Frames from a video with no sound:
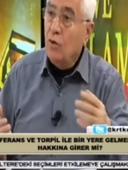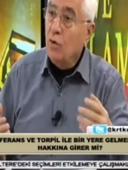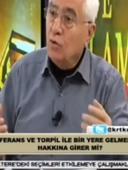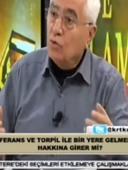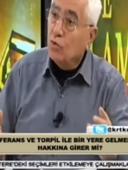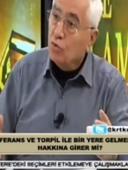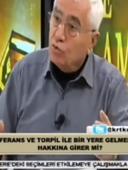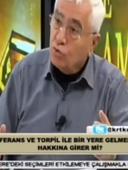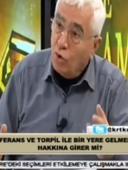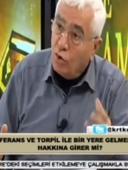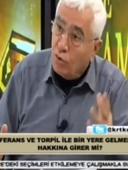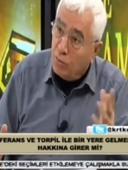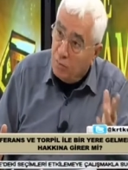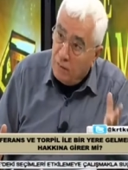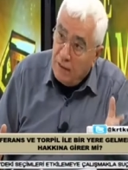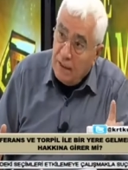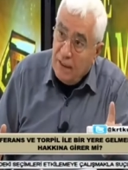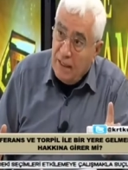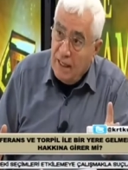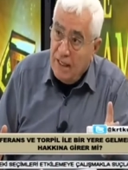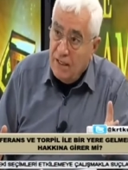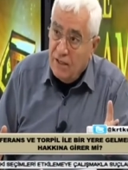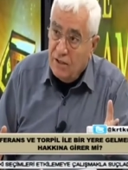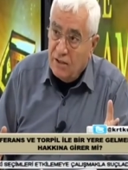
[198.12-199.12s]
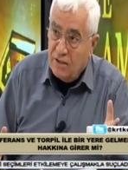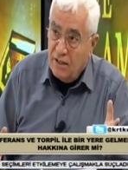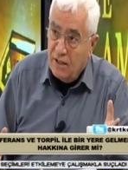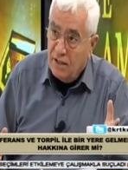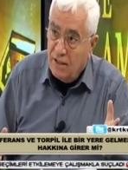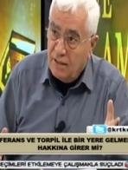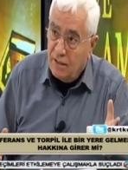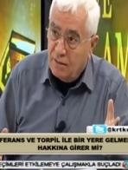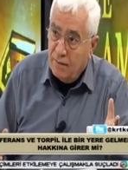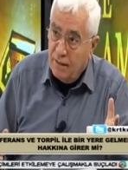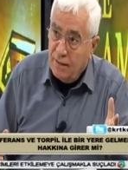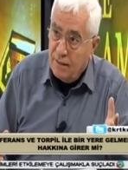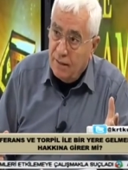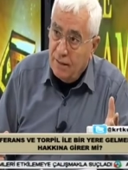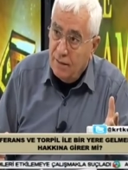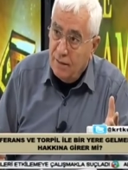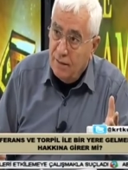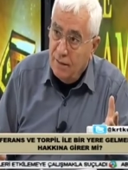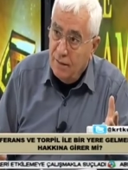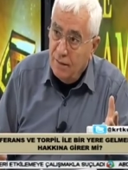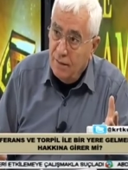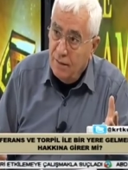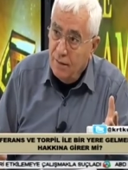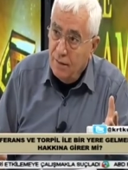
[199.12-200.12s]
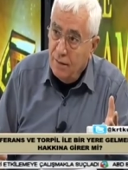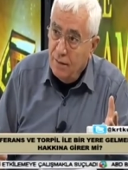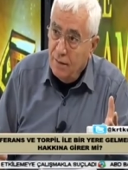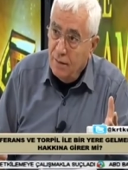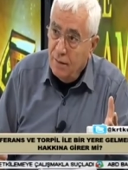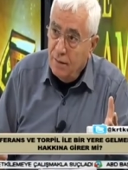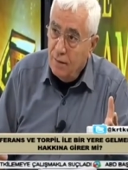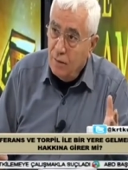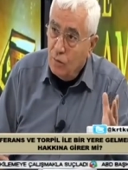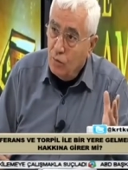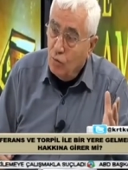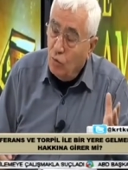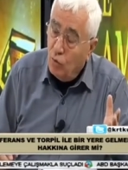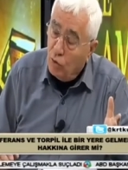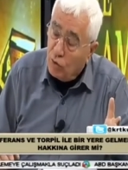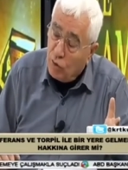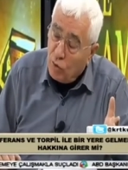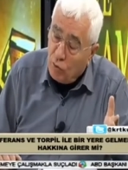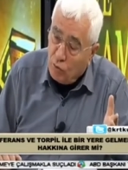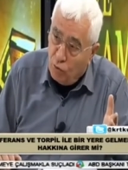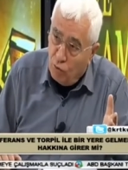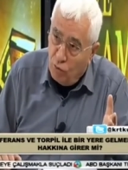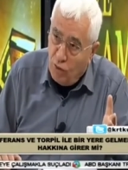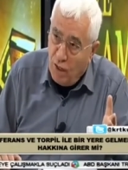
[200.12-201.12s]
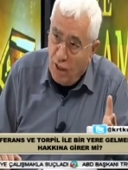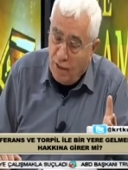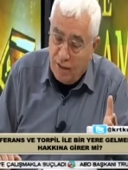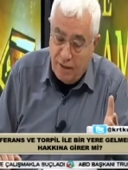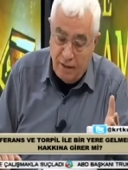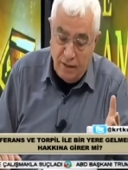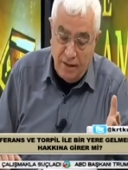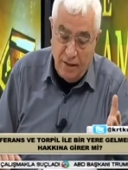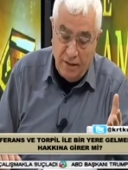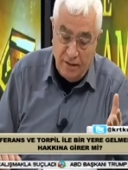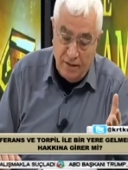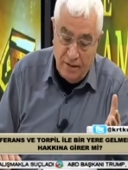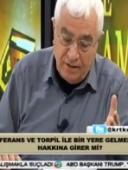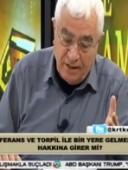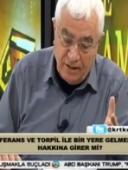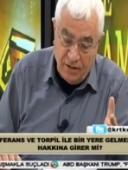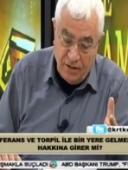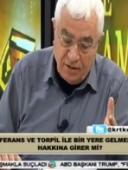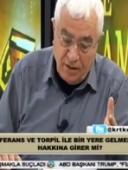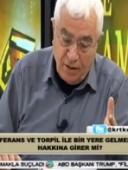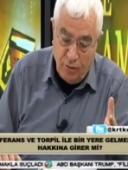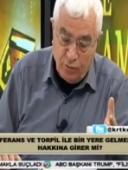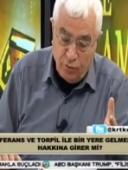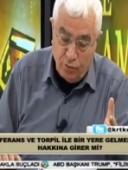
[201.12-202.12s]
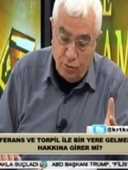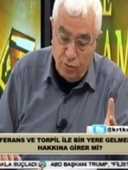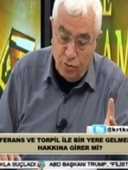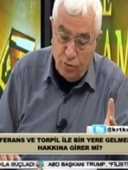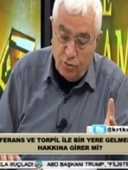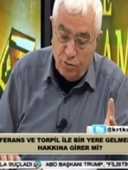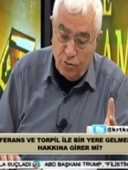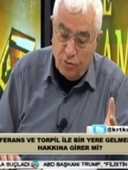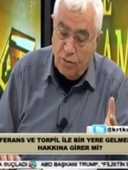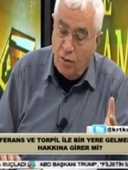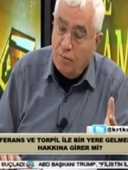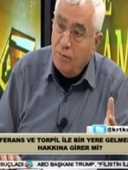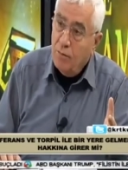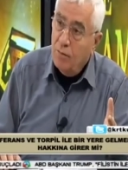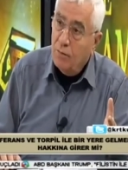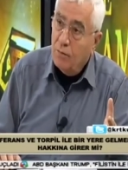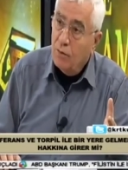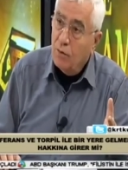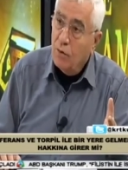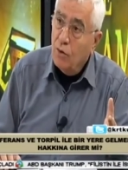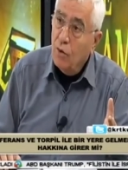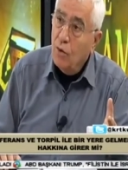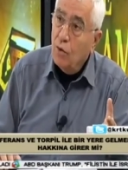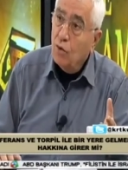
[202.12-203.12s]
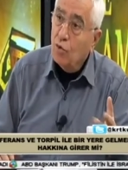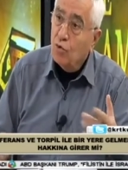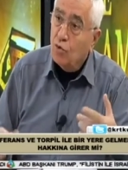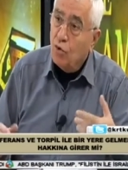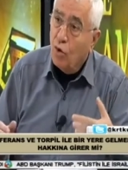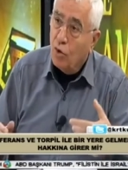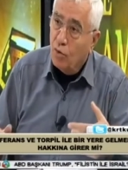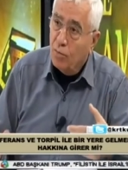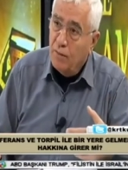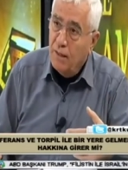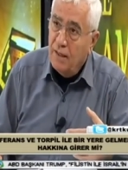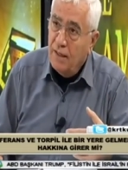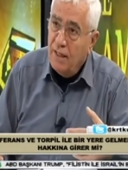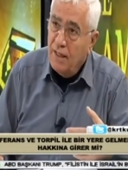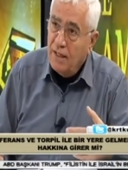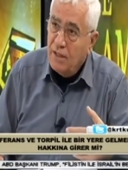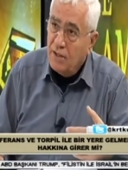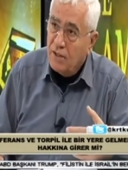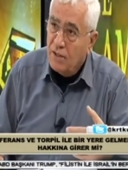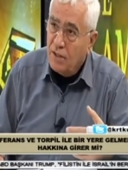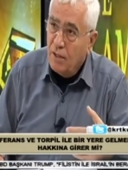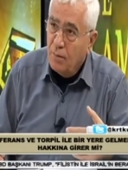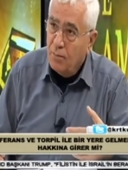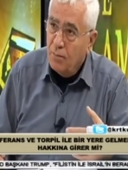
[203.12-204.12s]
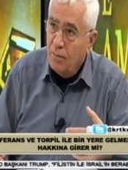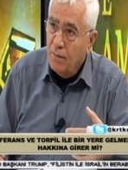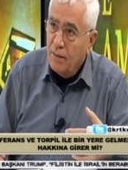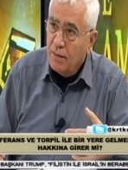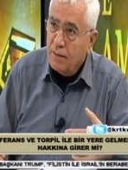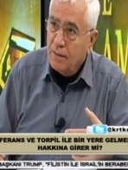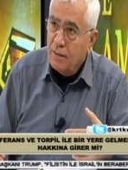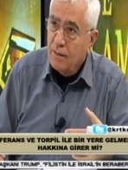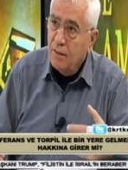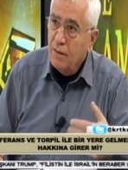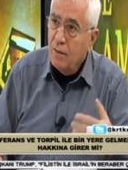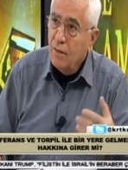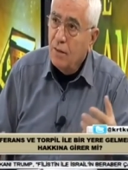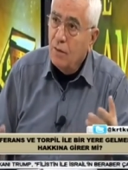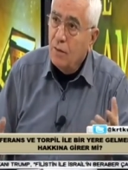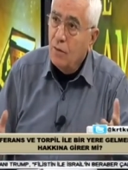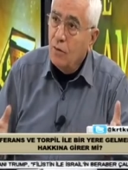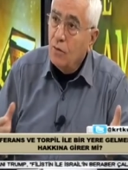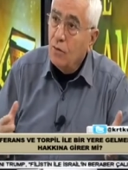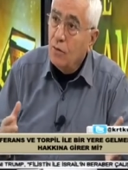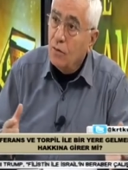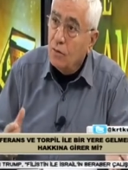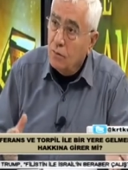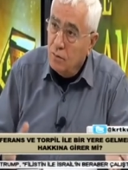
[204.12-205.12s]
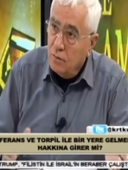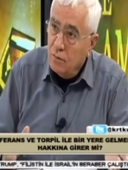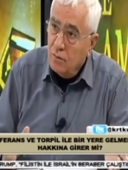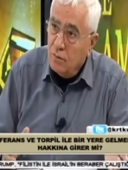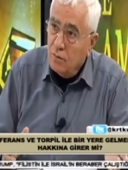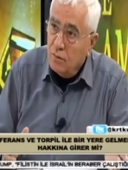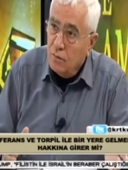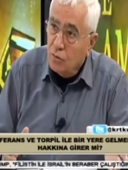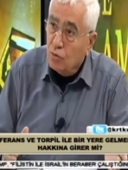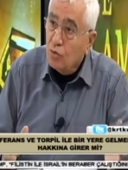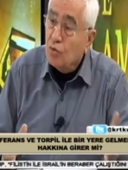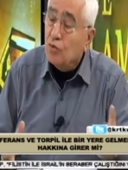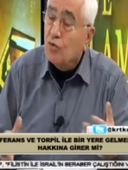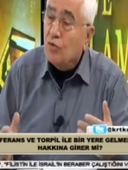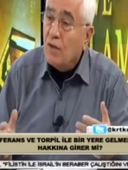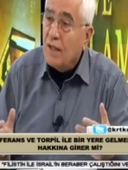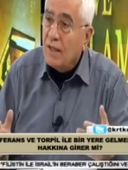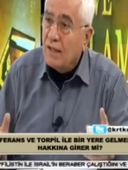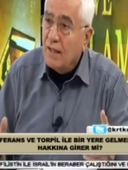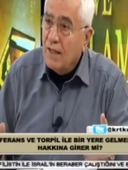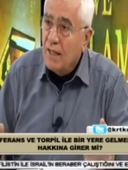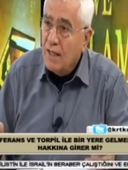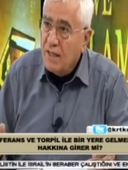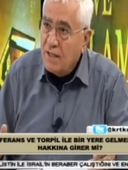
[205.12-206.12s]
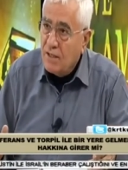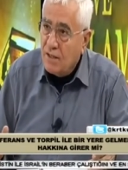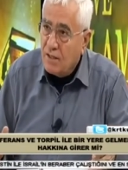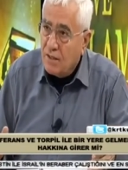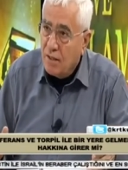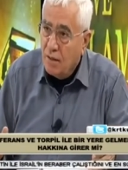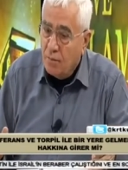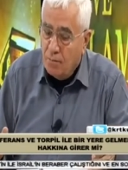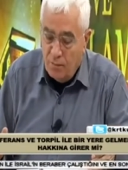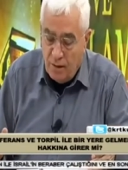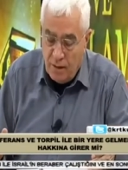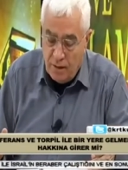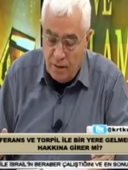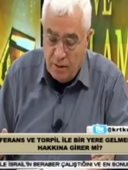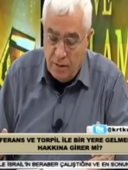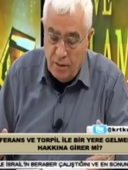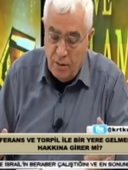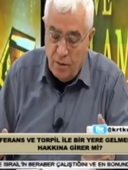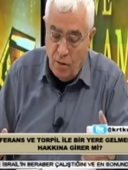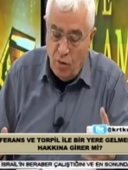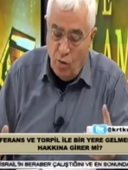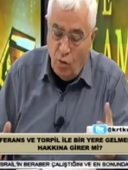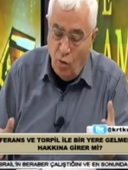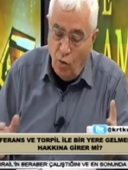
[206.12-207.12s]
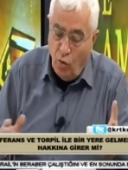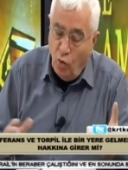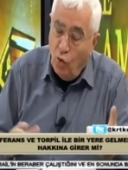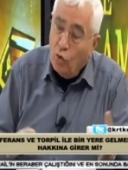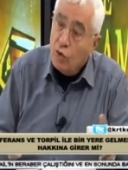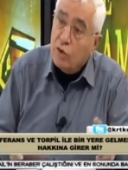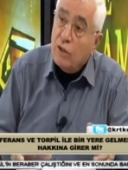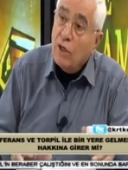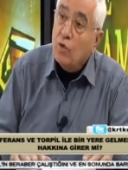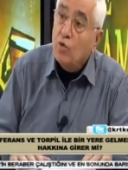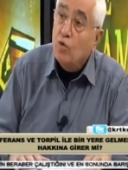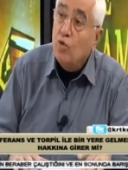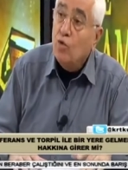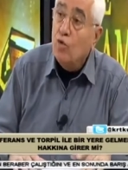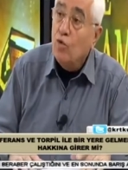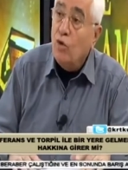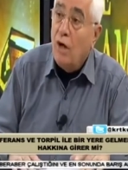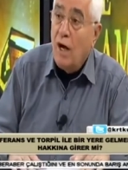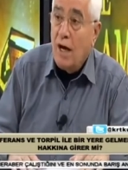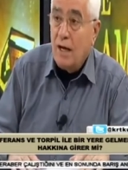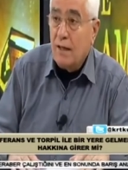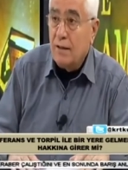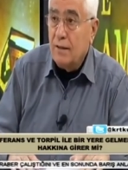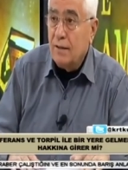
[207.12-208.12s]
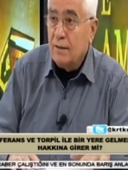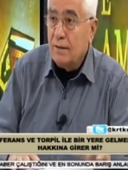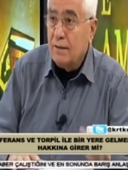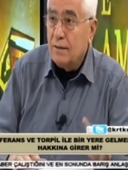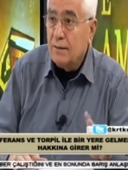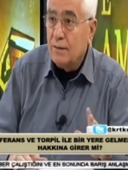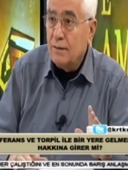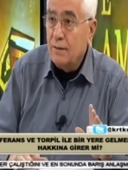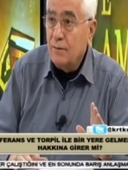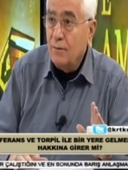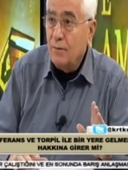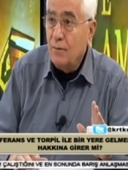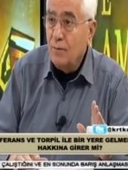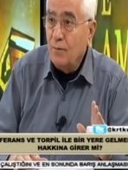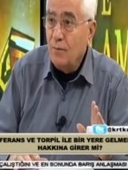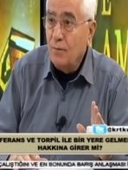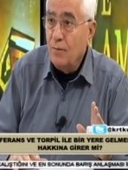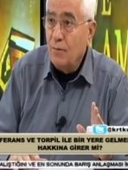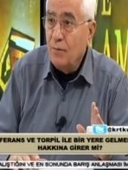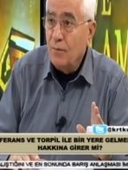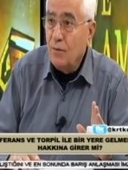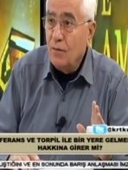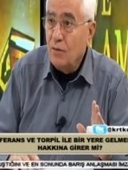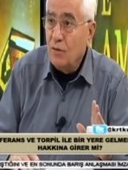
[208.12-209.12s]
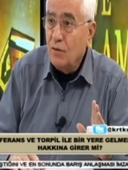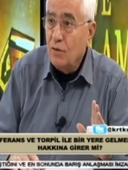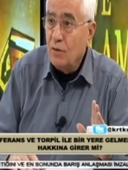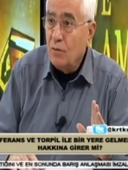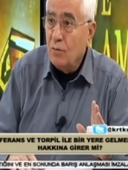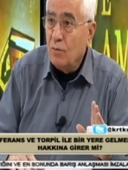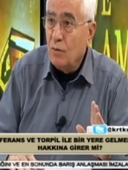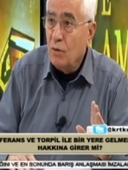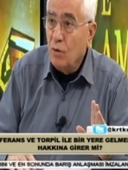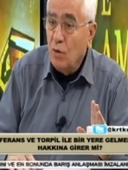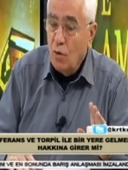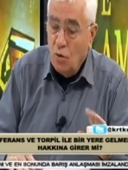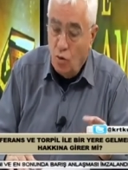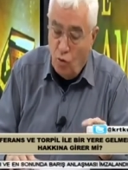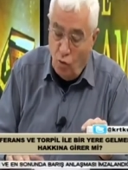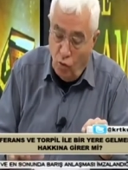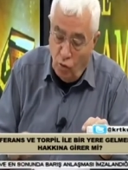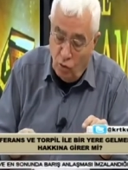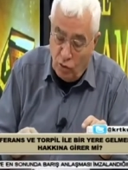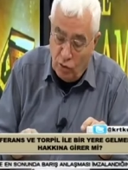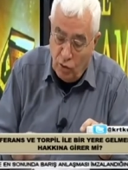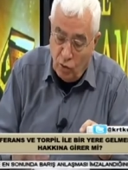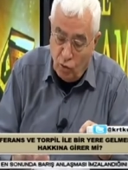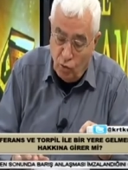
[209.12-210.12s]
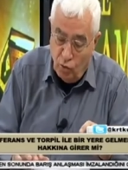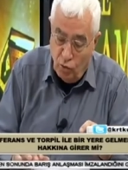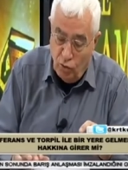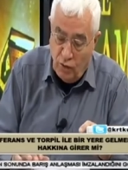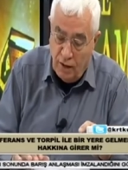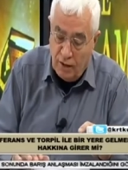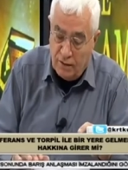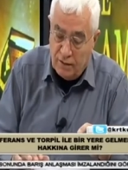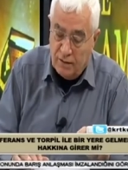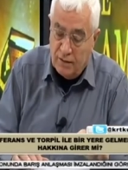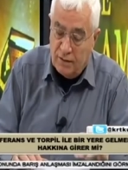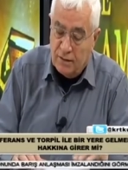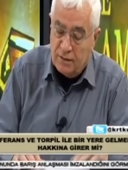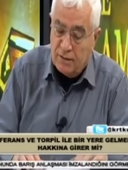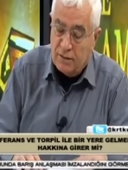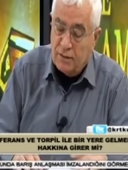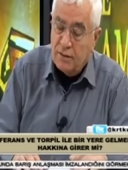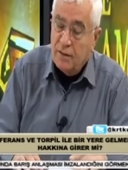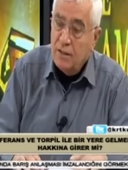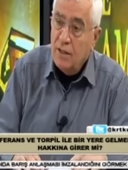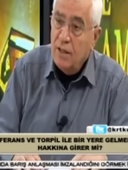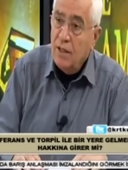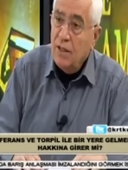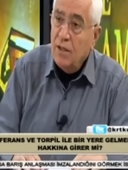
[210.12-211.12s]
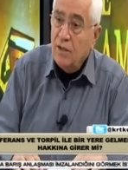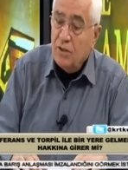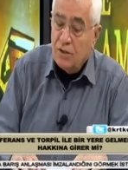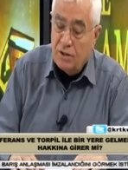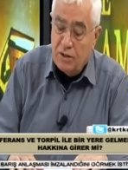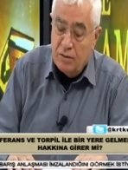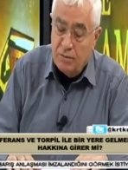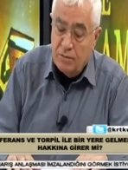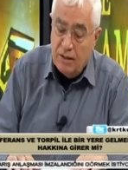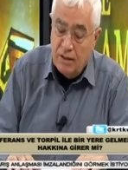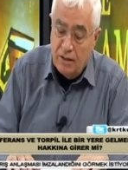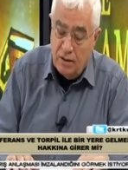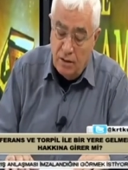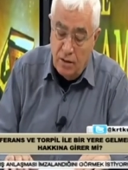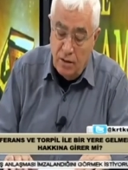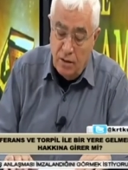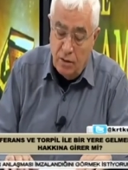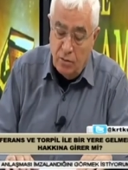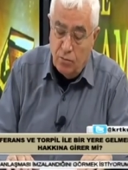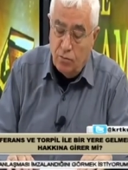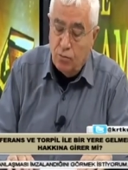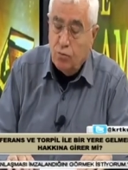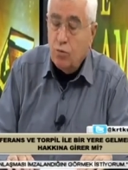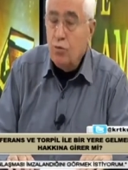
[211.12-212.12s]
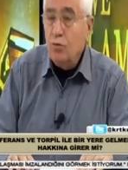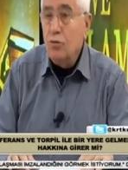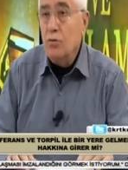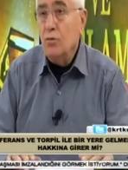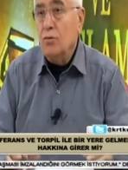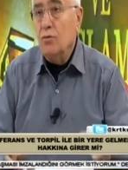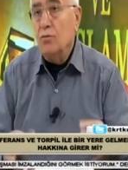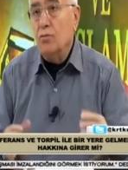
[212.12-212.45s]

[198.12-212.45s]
Torpille işe girmek. Hı, o, da kul, o da kul hakkına tecavüzdür. Tamam mı? Torpille iş yapmak, rüşvetle aynen. iş yapmak Tabii, o da kul hakkıdır. Evet. Şimdi o da kul hakkıdır. Şimdi bu